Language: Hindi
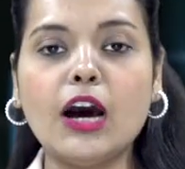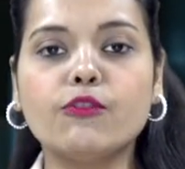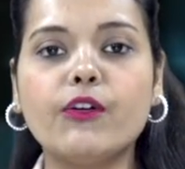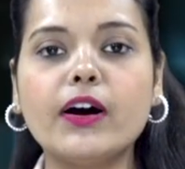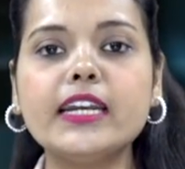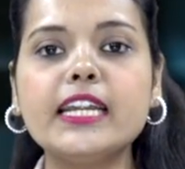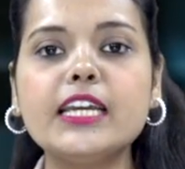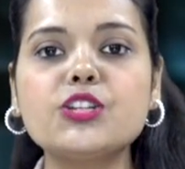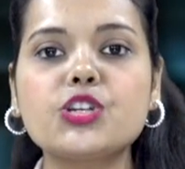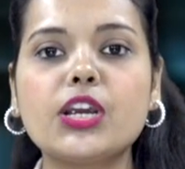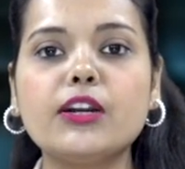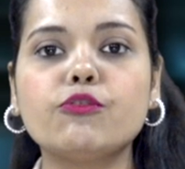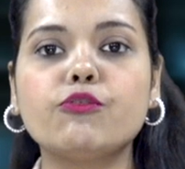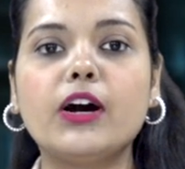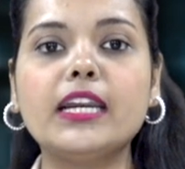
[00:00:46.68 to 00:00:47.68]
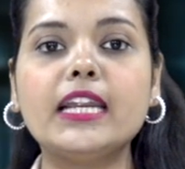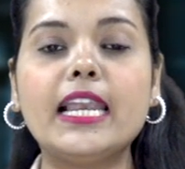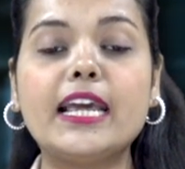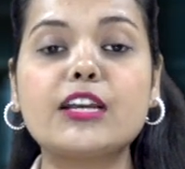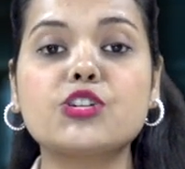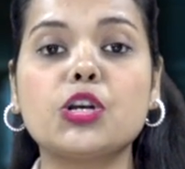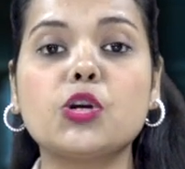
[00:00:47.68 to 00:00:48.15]
वन नेशन वन
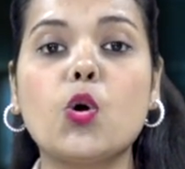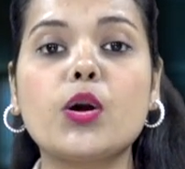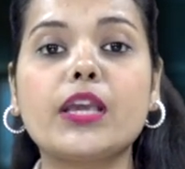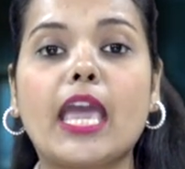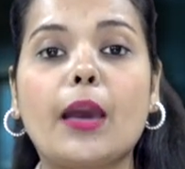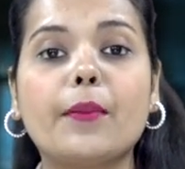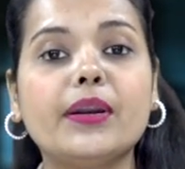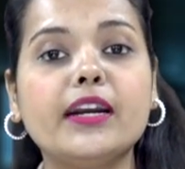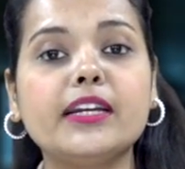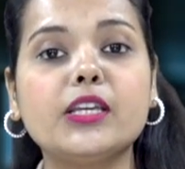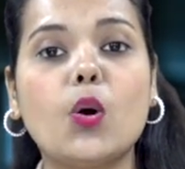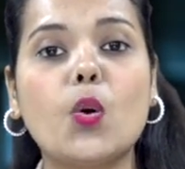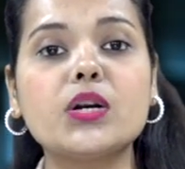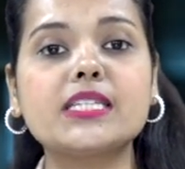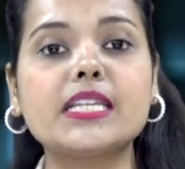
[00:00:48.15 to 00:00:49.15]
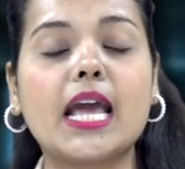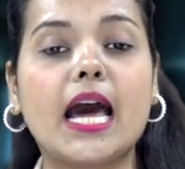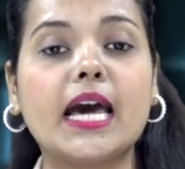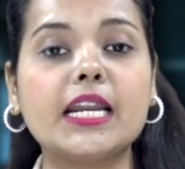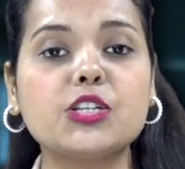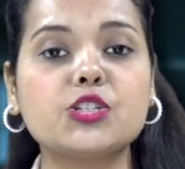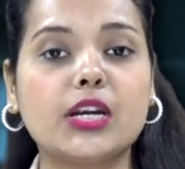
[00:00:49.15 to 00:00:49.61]
इलेक्शन को कैबिनेट की ओर से
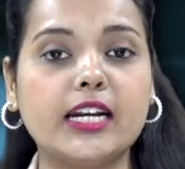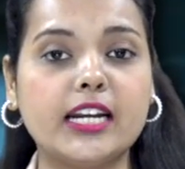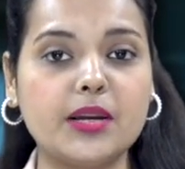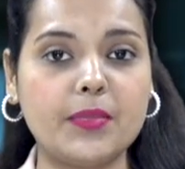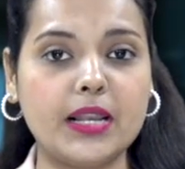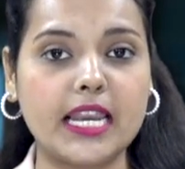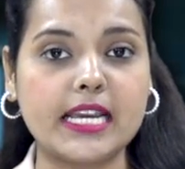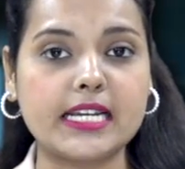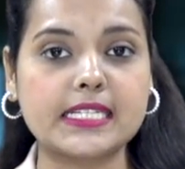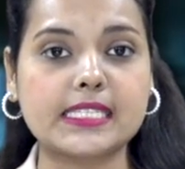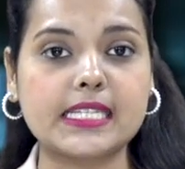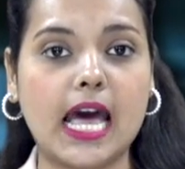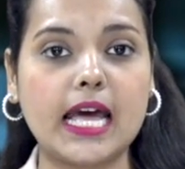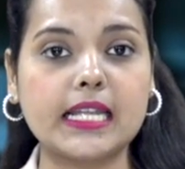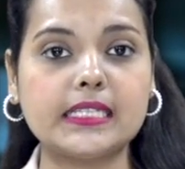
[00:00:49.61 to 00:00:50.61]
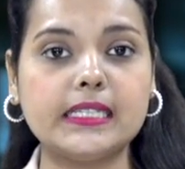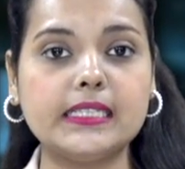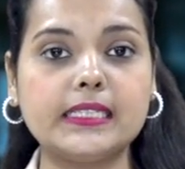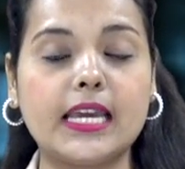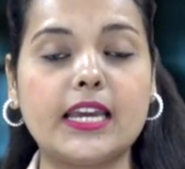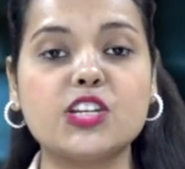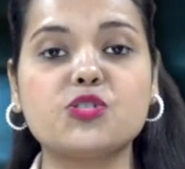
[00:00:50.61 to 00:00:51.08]
हरी झंडी मिलने के साथ ही
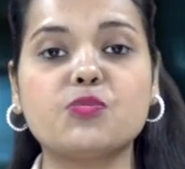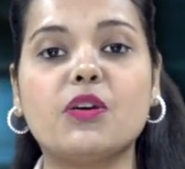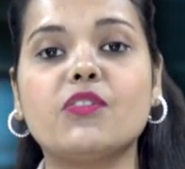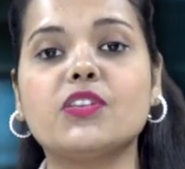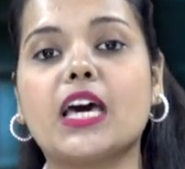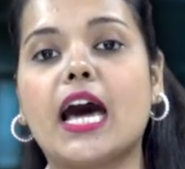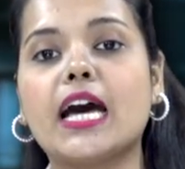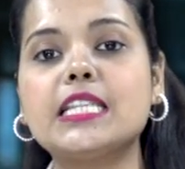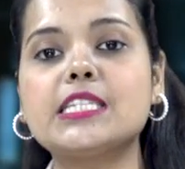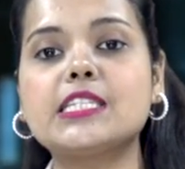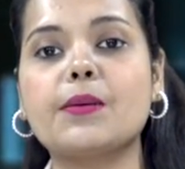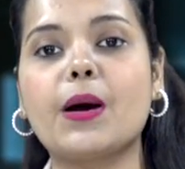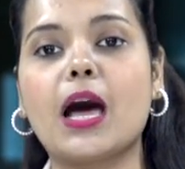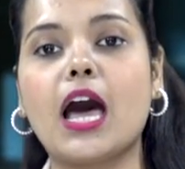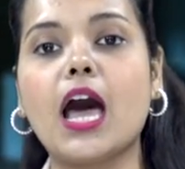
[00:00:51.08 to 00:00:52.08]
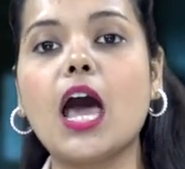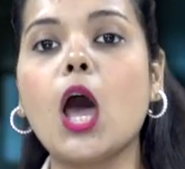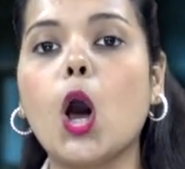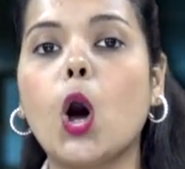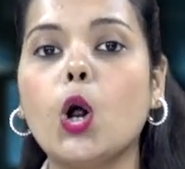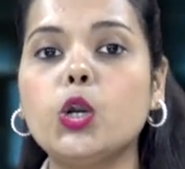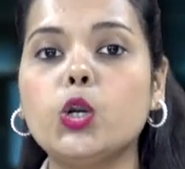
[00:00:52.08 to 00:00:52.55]
देश में विधानसभा
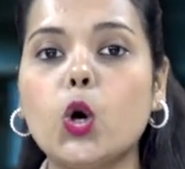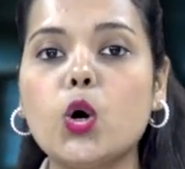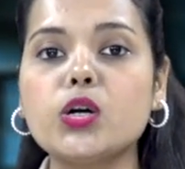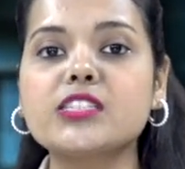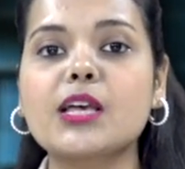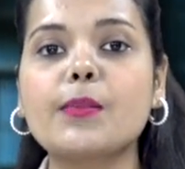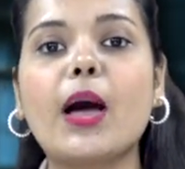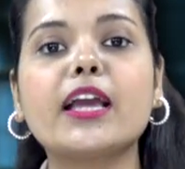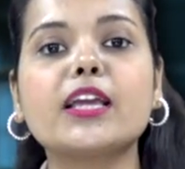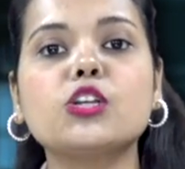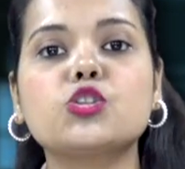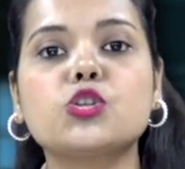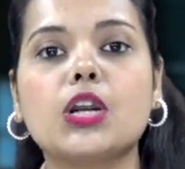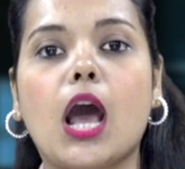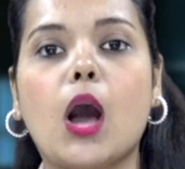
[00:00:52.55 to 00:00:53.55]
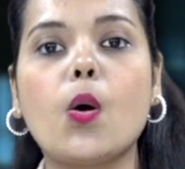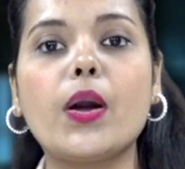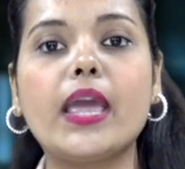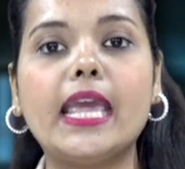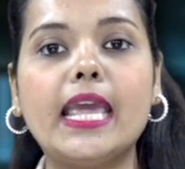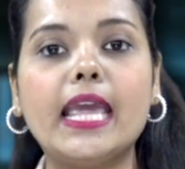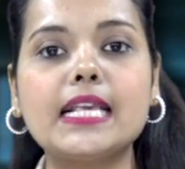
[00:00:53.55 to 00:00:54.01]
और लोकसभा के चुनाव
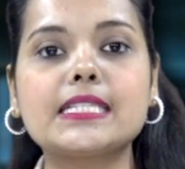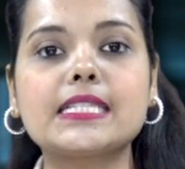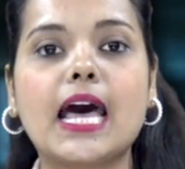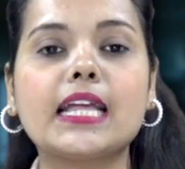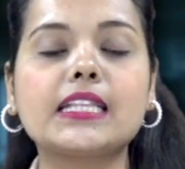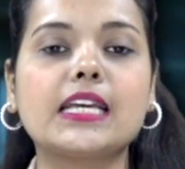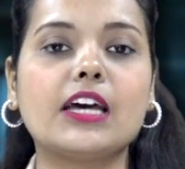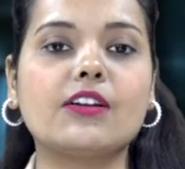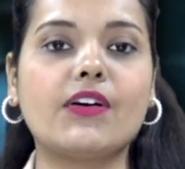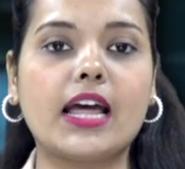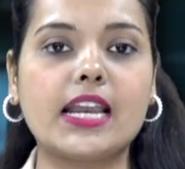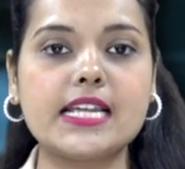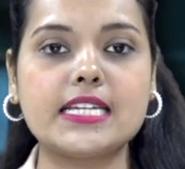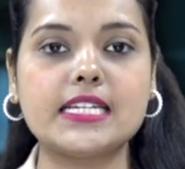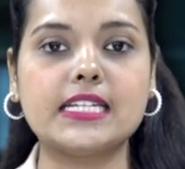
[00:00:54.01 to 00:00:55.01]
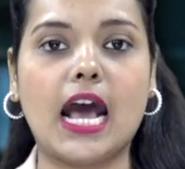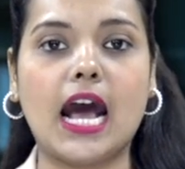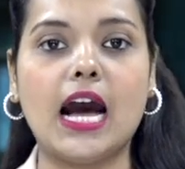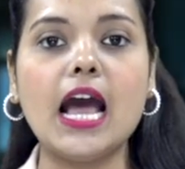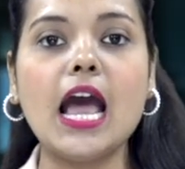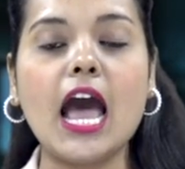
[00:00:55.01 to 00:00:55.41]
एक साथ करवाने की राह